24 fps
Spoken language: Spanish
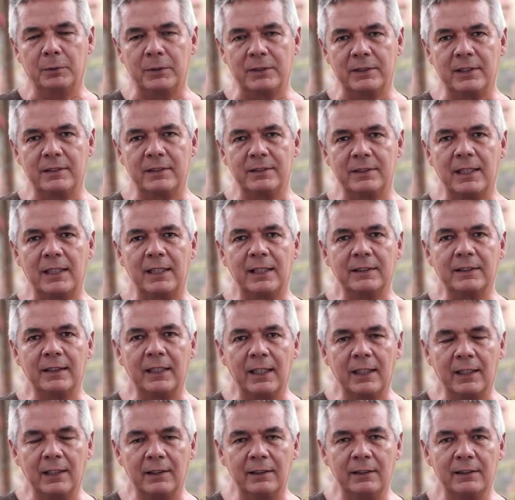pues, desde la
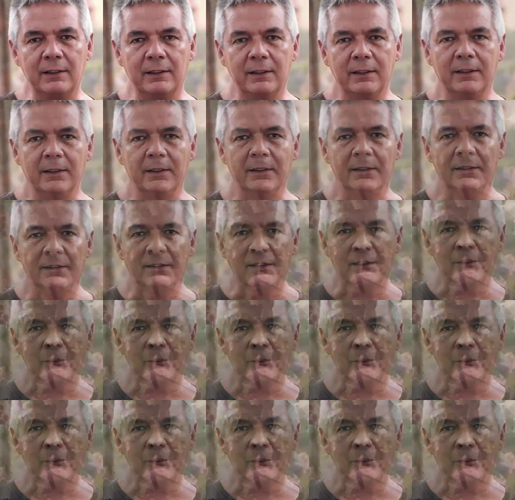tierra y